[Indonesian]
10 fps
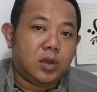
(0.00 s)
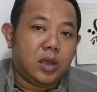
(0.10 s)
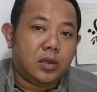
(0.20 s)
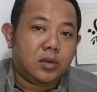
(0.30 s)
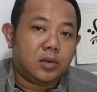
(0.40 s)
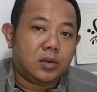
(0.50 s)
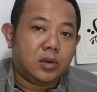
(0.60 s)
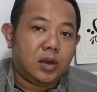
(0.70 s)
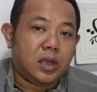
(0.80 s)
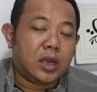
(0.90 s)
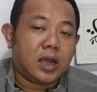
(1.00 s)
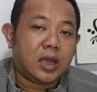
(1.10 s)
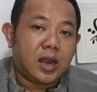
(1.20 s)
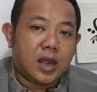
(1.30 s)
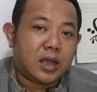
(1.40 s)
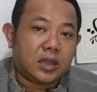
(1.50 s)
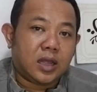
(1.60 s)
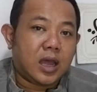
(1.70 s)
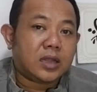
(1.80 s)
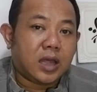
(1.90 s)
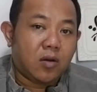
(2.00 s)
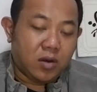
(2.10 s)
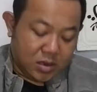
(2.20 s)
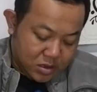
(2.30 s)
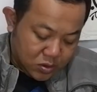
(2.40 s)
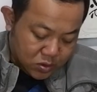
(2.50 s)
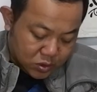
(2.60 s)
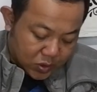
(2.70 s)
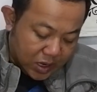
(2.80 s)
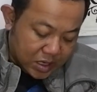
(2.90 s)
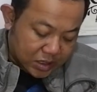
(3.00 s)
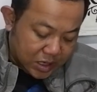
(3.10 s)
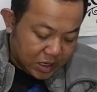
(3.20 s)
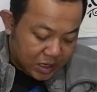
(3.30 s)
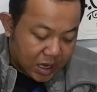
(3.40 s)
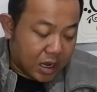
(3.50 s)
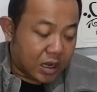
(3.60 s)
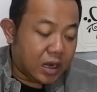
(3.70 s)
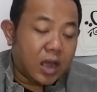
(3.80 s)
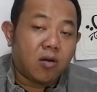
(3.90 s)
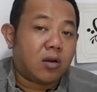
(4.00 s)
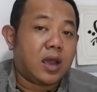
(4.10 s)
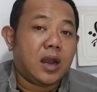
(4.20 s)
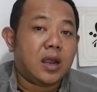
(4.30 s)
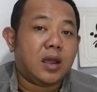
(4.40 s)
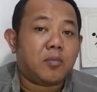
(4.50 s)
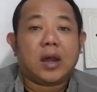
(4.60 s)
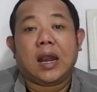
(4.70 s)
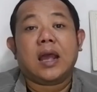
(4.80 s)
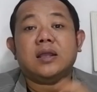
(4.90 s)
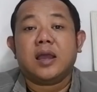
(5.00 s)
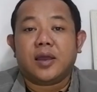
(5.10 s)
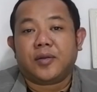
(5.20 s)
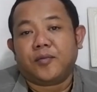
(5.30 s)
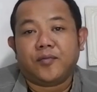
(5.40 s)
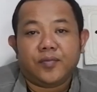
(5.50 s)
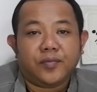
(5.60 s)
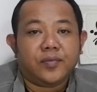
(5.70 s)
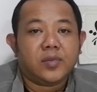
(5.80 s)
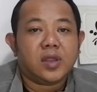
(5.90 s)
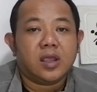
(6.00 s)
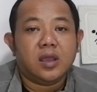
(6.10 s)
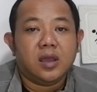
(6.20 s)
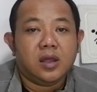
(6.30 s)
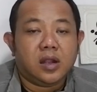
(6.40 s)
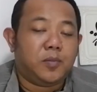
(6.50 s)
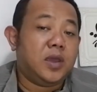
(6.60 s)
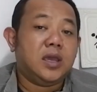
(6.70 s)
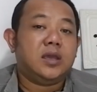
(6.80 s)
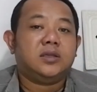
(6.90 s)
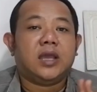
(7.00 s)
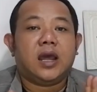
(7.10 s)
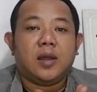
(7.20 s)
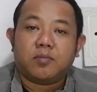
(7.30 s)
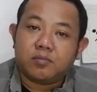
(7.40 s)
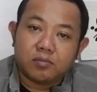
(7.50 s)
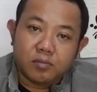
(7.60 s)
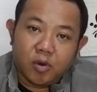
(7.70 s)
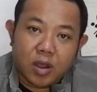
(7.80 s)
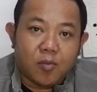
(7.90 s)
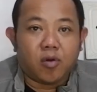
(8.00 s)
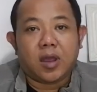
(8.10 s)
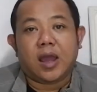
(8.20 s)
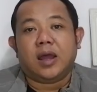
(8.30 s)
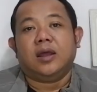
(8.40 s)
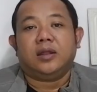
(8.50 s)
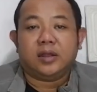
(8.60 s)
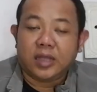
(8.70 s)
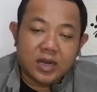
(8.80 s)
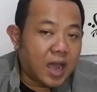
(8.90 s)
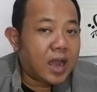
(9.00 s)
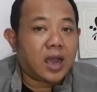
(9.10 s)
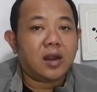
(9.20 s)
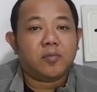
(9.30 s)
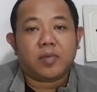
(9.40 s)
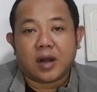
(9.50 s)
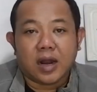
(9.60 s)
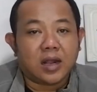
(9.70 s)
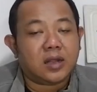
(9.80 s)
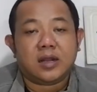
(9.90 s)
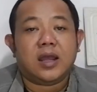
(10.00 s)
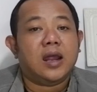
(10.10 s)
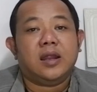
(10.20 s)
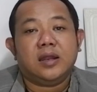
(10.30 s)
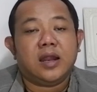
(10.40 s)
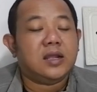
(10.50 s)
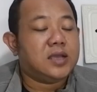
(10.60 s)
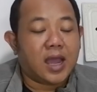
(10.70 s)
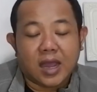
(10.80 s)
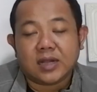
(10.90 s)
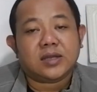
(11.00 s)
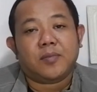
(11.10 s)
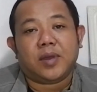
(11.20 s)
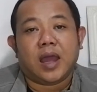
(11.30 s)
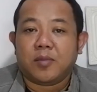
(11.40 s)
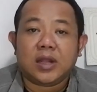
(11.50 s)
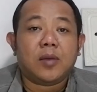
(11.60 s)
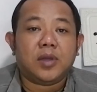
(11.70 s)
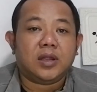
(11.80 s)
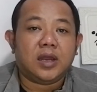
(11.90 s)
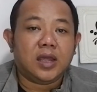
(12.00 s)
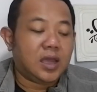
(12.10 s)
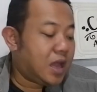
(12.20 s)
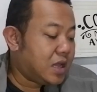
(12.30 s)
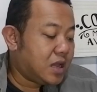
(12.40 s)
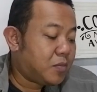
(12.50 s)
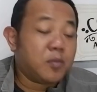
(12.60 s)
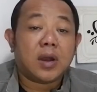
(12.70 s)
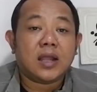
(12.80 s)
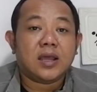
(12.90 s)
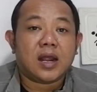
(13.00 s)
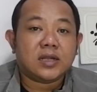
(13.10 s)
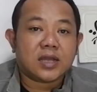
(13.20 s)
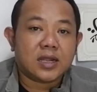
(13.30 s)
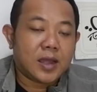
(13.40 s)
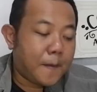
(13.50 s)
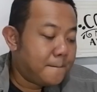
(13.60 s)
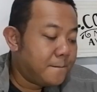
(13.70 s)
ya ini kira-kira kita tahu nih nusuknya di sini ini yang kena organnya mana aja tapi saya harap moga-moga tidak akan pernah terjadi dan jangan sampai amit-amit ini hanya pembelajaran saja